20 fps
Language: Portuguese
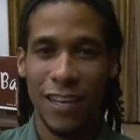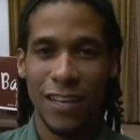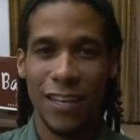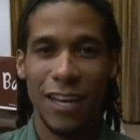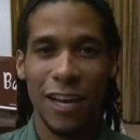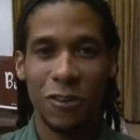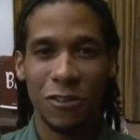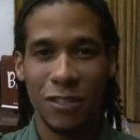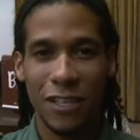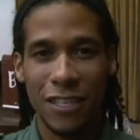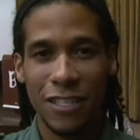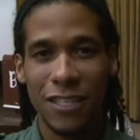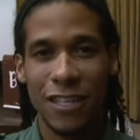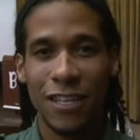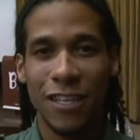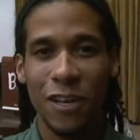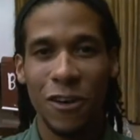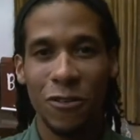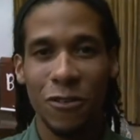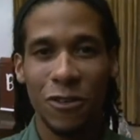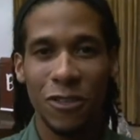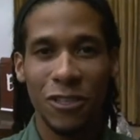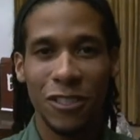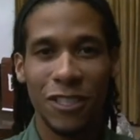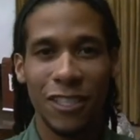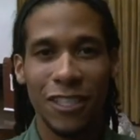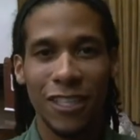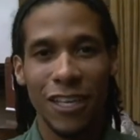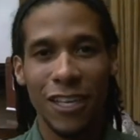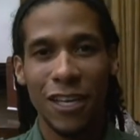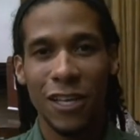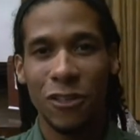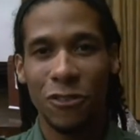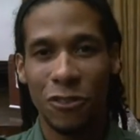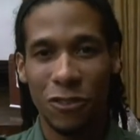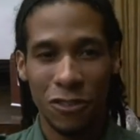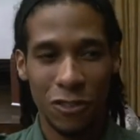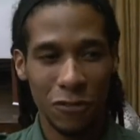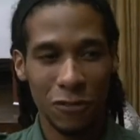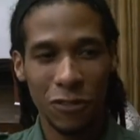que acontecem até hoje. E
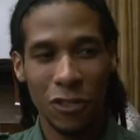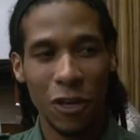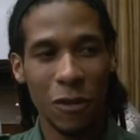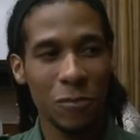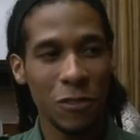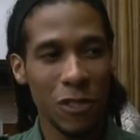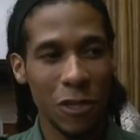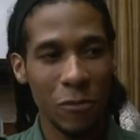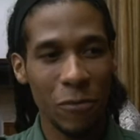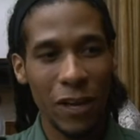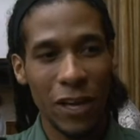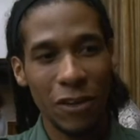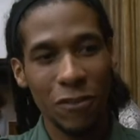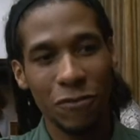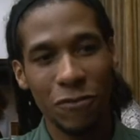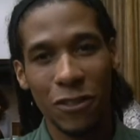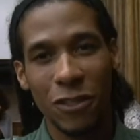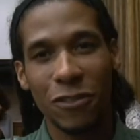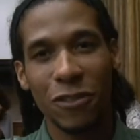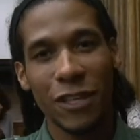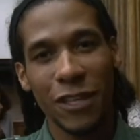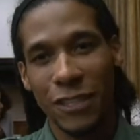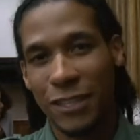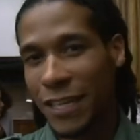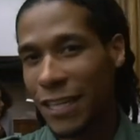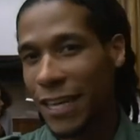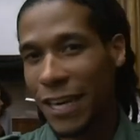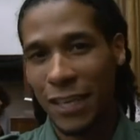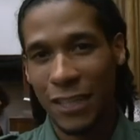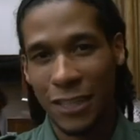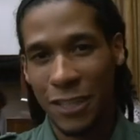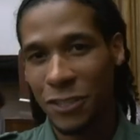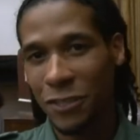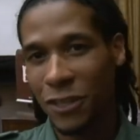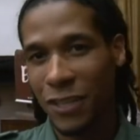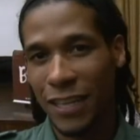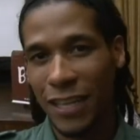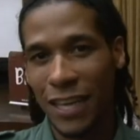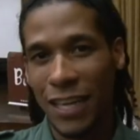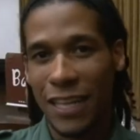o Steve Jobs também vindo desde a década de
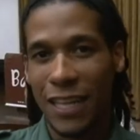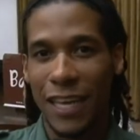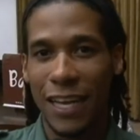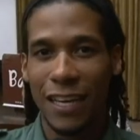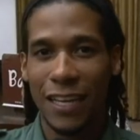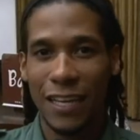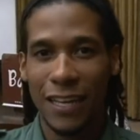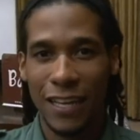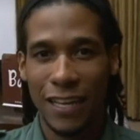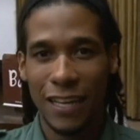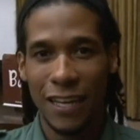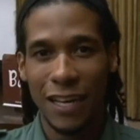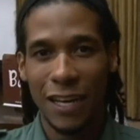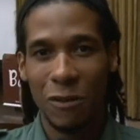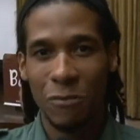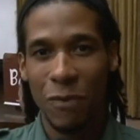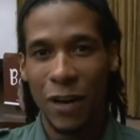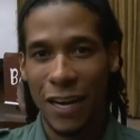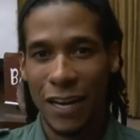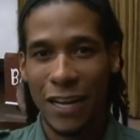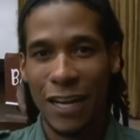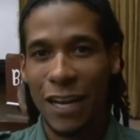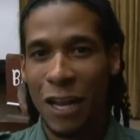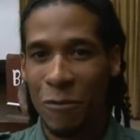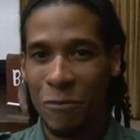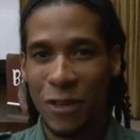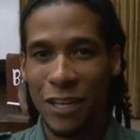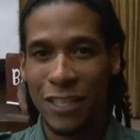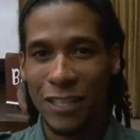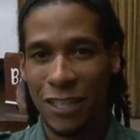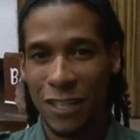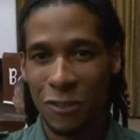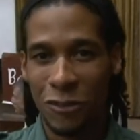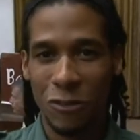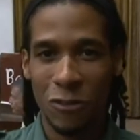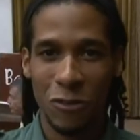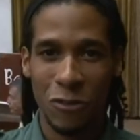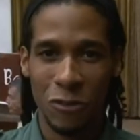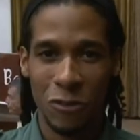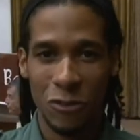80 aí, paralelamente a
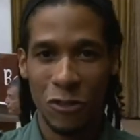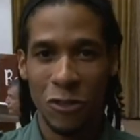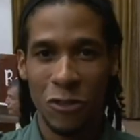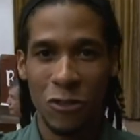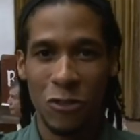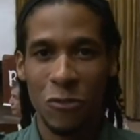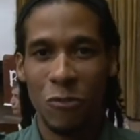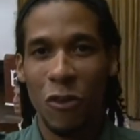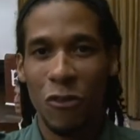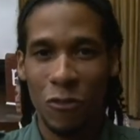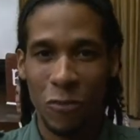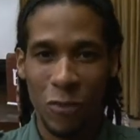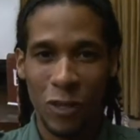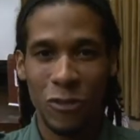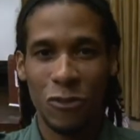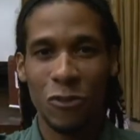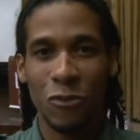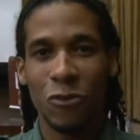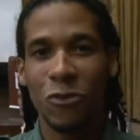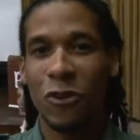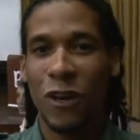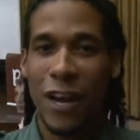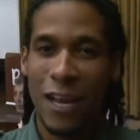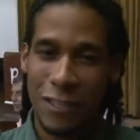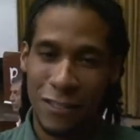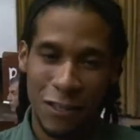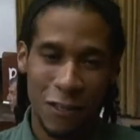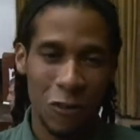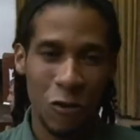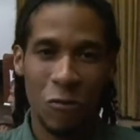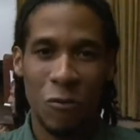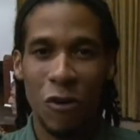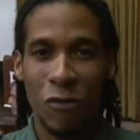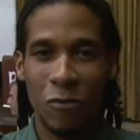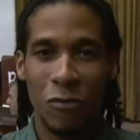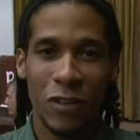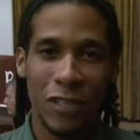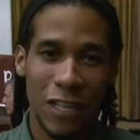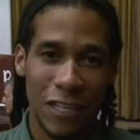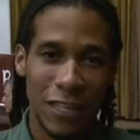todo, todos os movimentos culturais, ele com o
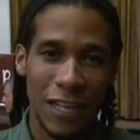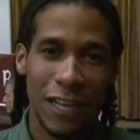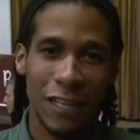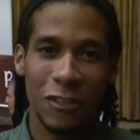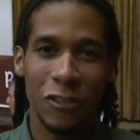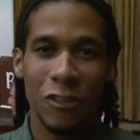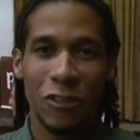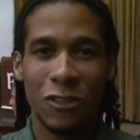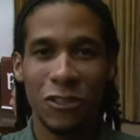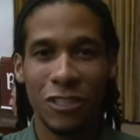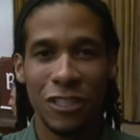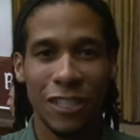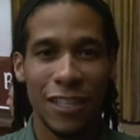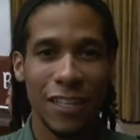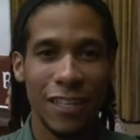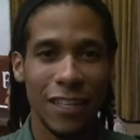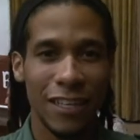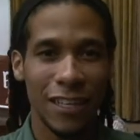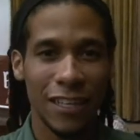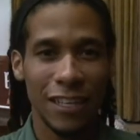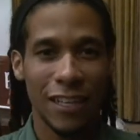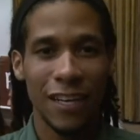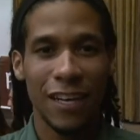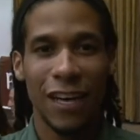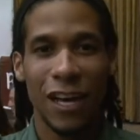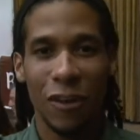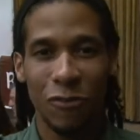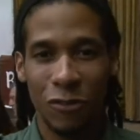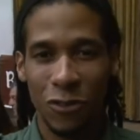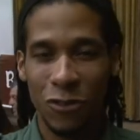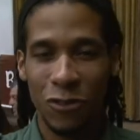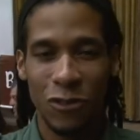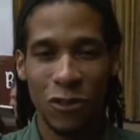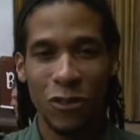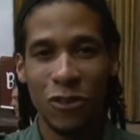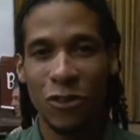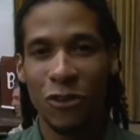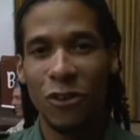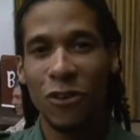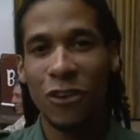movimento da tecnologia
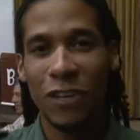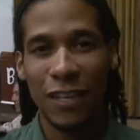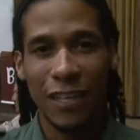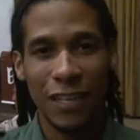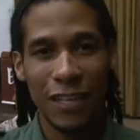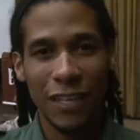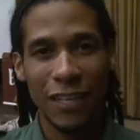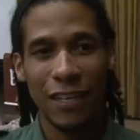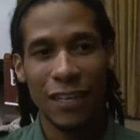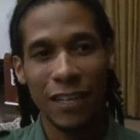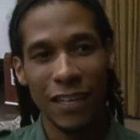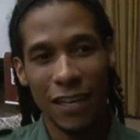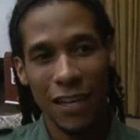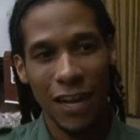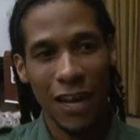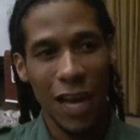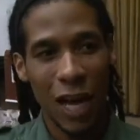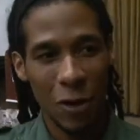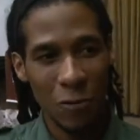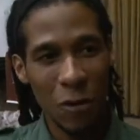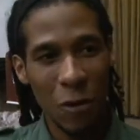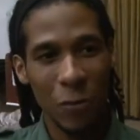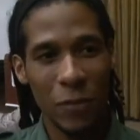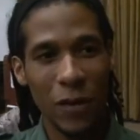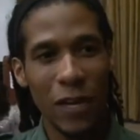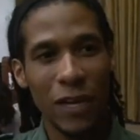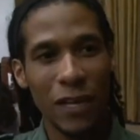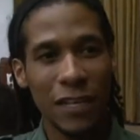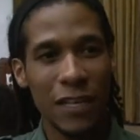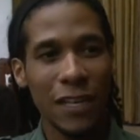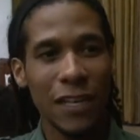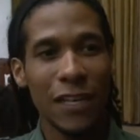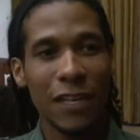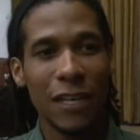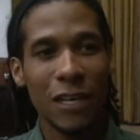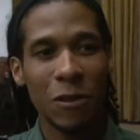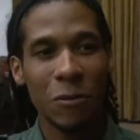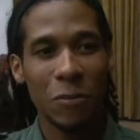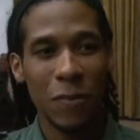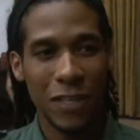revolucionou e é uma
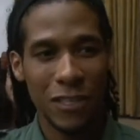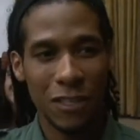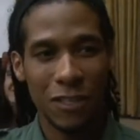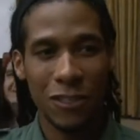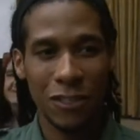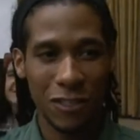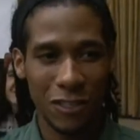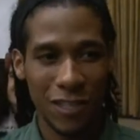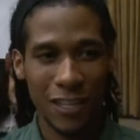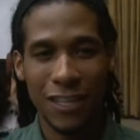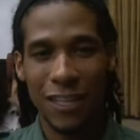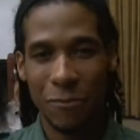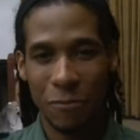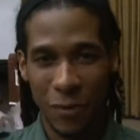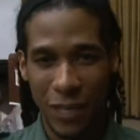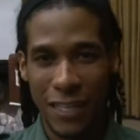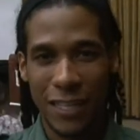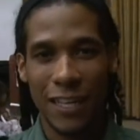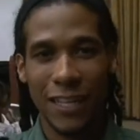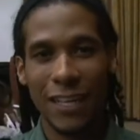perda, mas a gente tem que aprender